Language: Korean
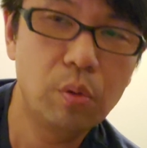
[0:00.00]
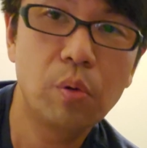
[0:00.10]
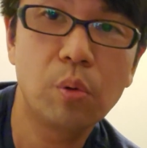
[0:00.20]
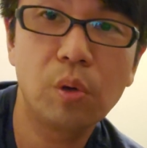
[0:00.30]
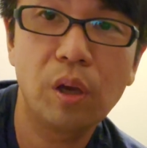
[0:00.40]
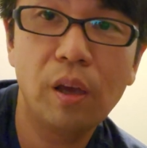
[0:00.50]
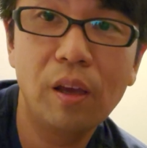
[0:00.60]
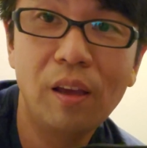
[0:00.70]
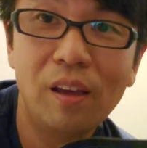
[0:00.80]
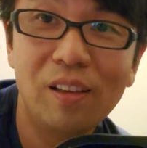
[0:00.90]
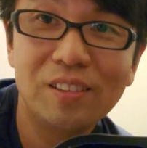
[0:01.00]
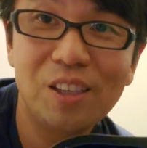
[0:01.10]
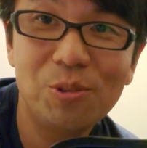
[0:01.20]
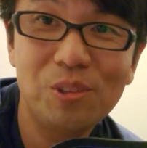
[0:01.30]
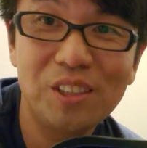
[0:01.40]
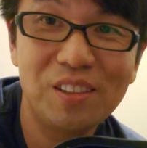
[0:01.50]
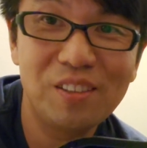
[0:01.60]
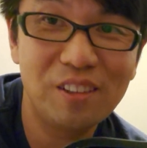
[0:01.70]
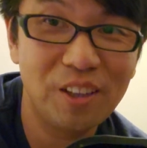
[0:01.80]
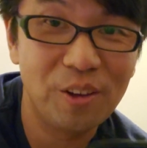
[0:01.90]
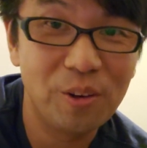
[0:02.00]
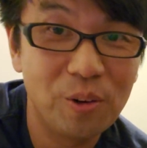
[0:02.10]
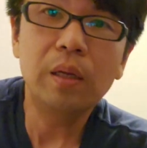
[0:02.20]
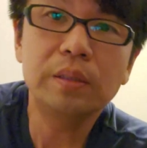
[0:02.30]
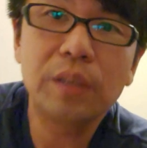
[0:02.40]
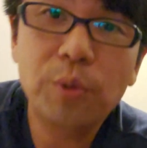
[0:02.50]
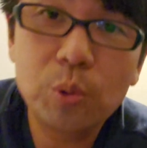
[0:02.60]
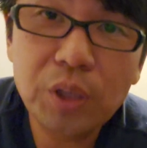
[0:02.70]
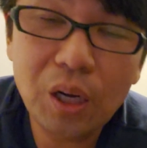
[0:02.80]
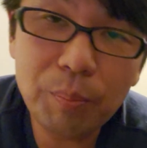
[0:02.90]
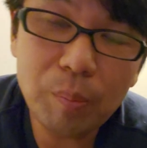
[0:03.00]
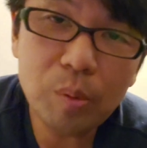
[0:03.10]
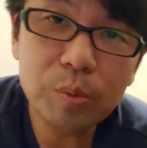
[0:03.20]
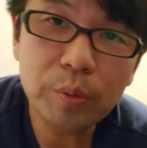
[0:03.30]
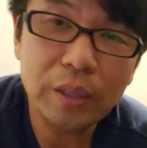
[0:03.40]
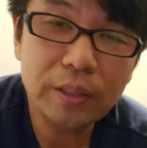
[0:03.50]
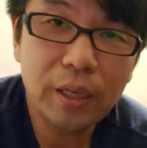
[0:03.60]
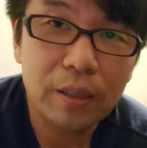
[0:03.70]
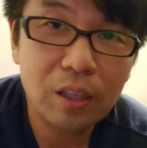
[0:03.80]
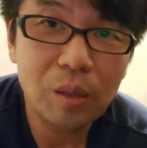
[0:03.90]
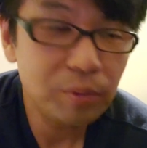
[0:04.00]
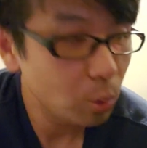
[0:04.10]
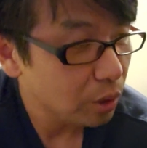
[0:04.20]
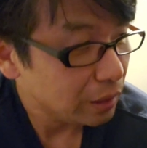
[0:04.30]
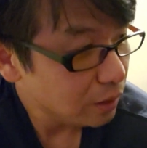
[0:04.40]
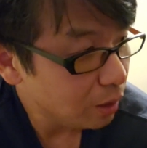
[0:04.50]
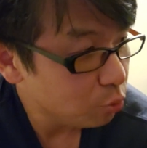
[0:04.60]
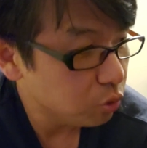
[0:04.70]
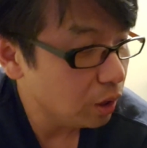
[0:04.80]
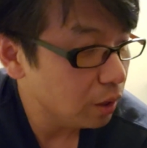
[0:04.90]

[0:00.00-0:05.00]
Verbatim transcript: 이렇게 세 스위치가 들어있네요. 자, 교체하는 방법은 굉장히 간단합니다. 여기 나사가 두 개가